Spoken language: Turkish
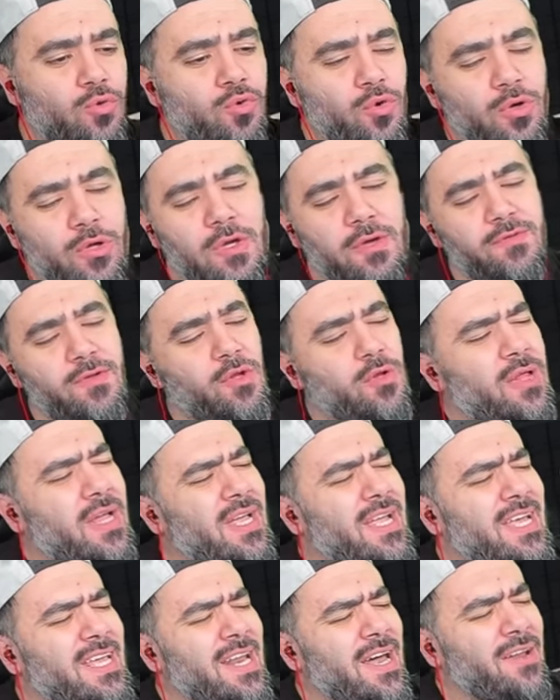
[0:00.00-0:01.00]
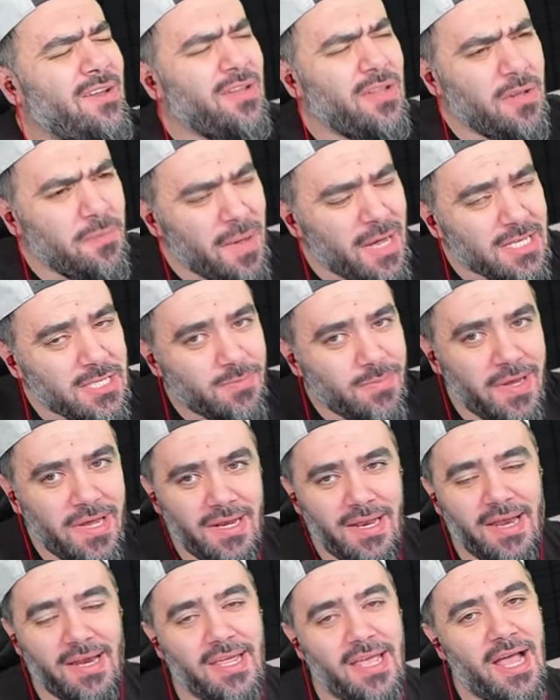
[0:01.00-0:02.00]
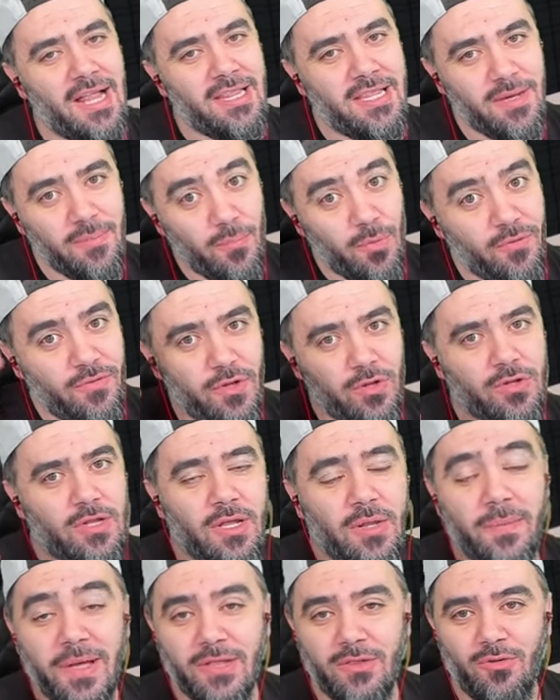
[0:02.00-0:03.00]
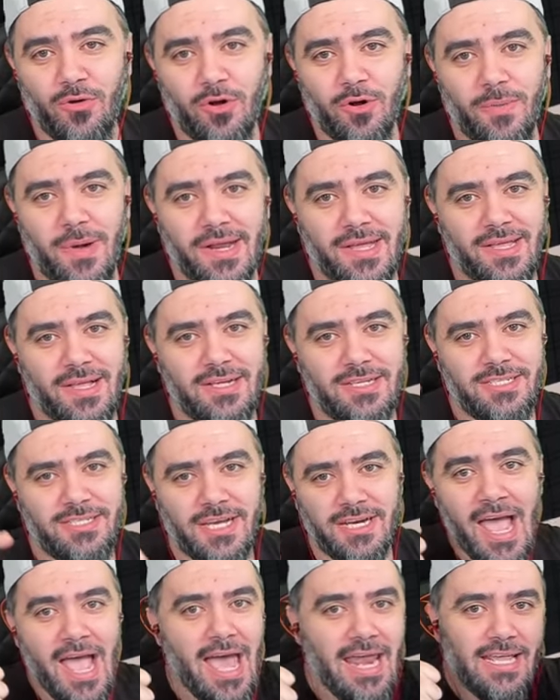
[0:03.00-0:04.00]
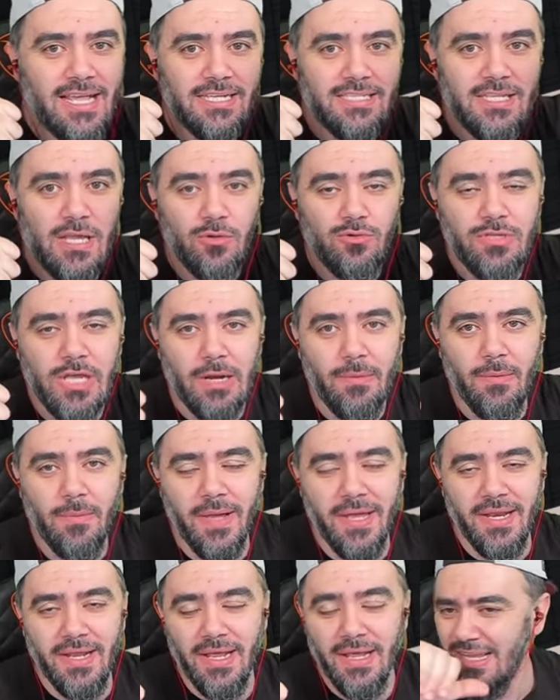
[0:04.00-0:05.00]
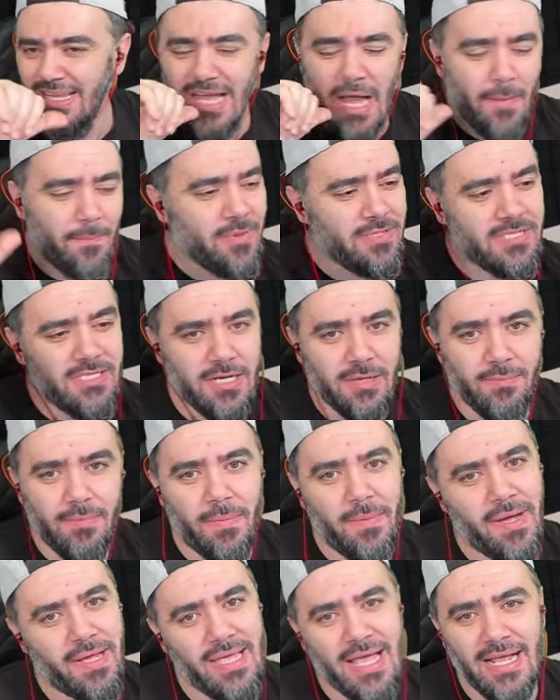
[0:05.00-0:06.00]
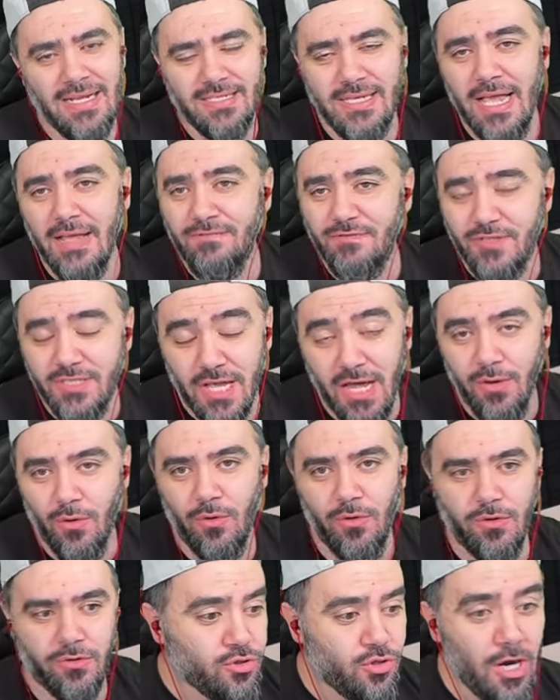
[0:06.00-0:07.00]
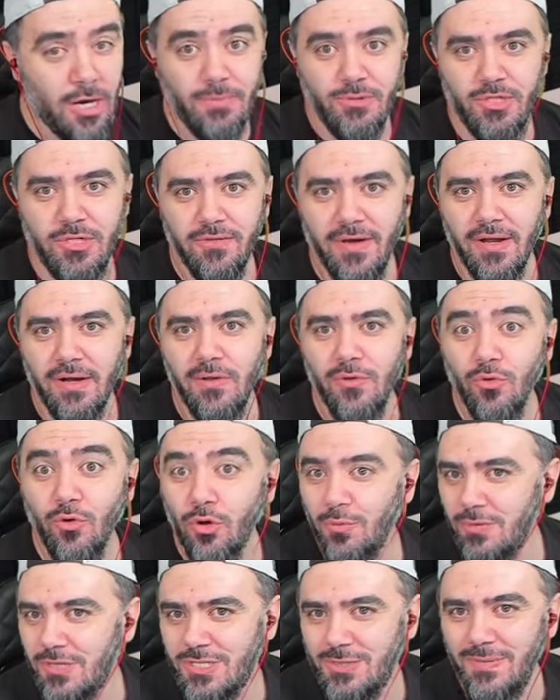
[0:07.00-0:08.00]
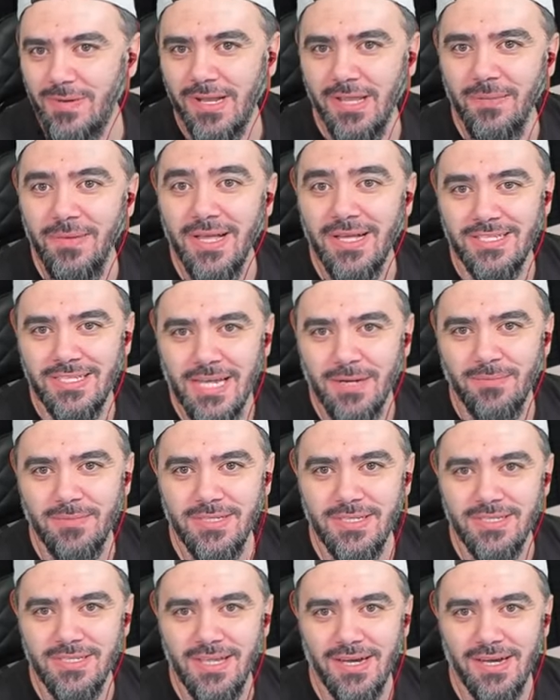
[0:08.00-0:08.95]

Dünkü videoda inanılmaz beğeniler geldi bu videoda da bekliyorum arkadaşlar Herkesten güzel bir beğeni yapıştırın baba gelse efsane olur Şöyle bir şey var yorum kısmına da bir yazar mısınız